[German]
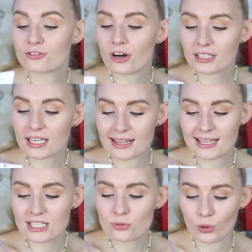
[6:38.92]
Von
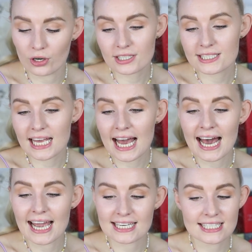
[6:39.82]
This Works
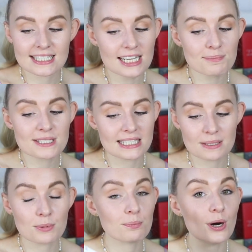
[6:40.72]
eine Deep
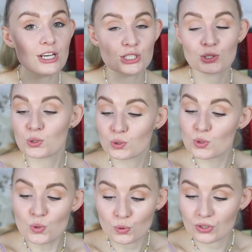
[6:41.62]
Sleep Body
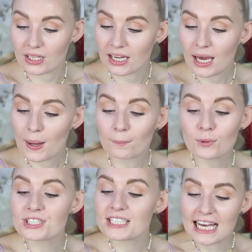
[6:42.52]
Cocoon
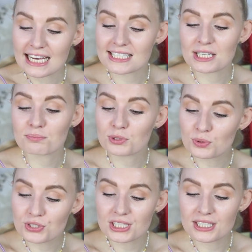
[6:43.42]
Multitasking
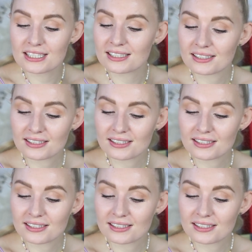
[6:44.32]
Beauty